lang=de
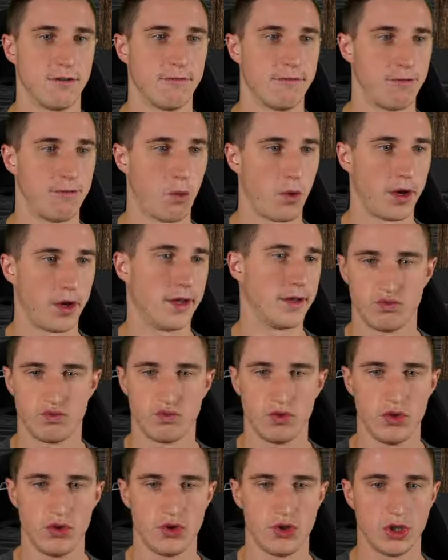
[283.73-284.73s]
vorne.
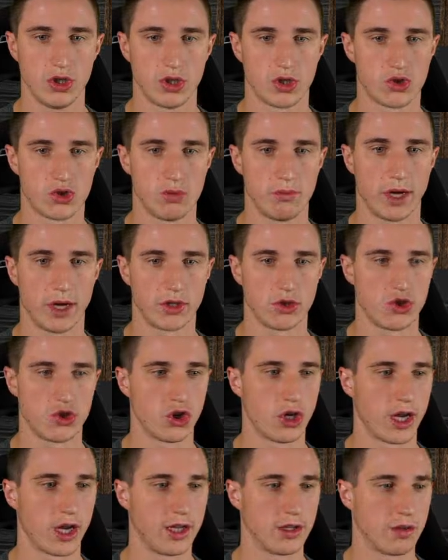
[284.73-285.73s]
Ist hier das sympathische
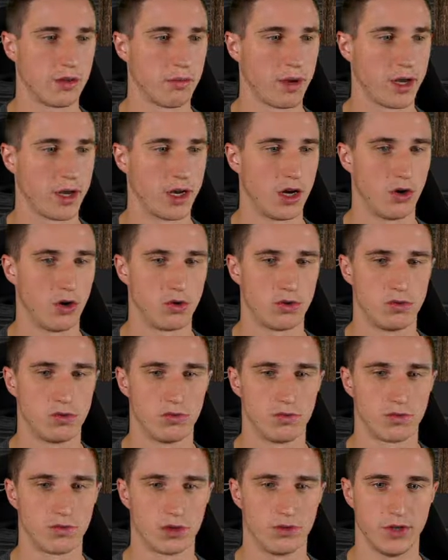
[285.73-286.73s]
Gerät in meinen Augen,
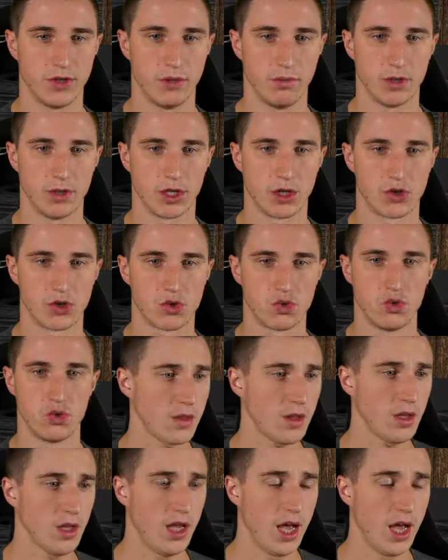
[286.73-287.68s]
fällt mir ganz gut.